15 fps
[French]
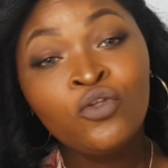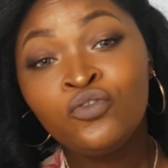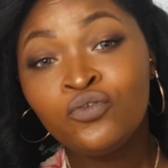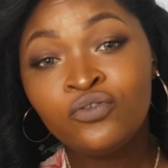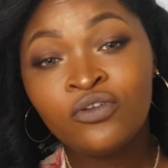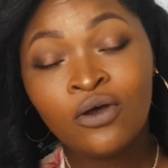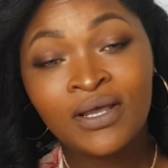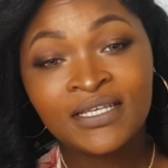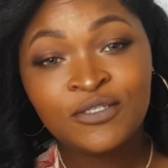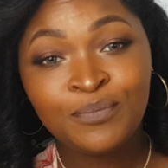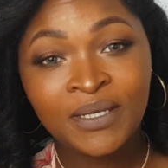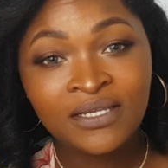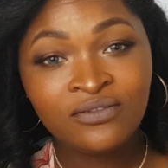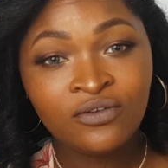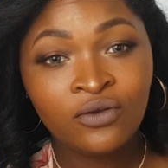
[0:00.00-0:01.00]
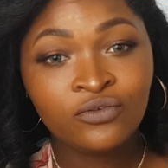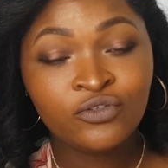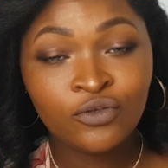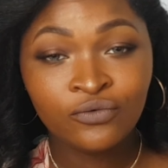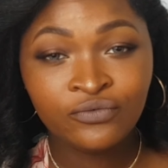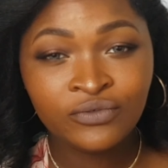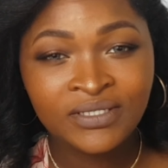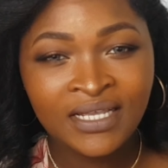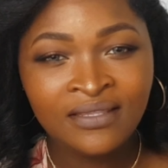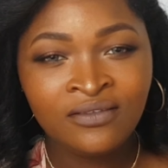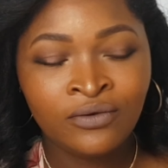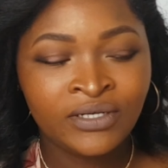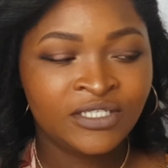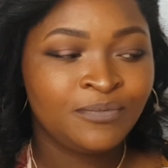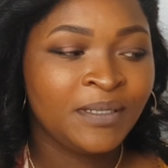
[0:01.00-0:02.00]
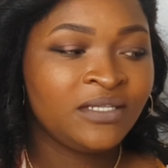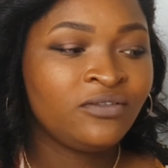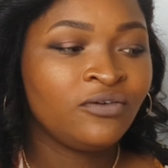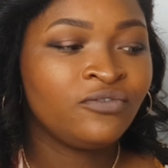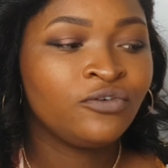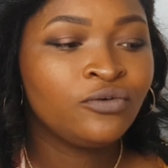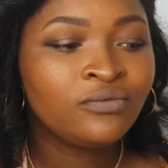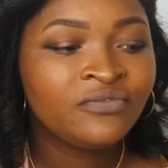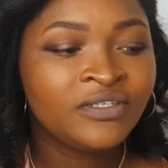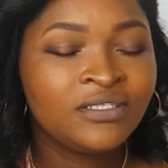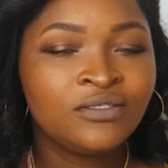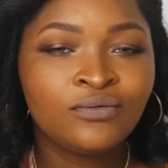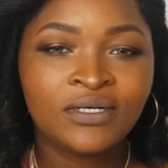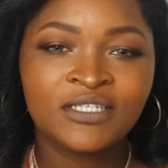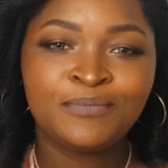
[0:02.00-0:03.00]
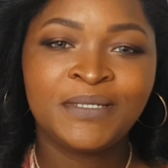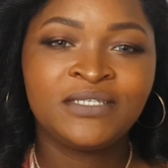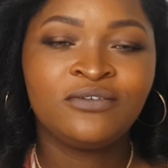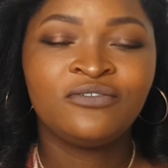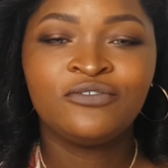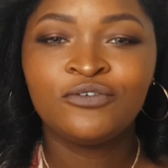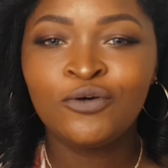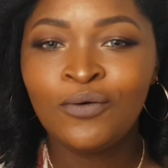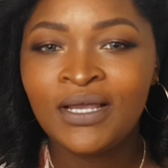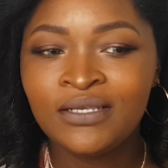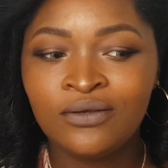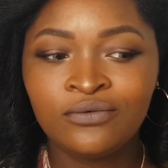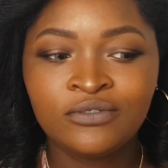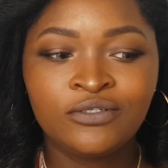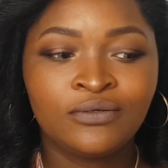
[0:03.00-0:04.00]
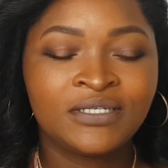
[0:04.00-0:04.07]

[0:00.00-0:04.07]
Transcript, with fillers: tout en respectant ce que vous êtes, en respectant vos convictions, en respectant vos croyances,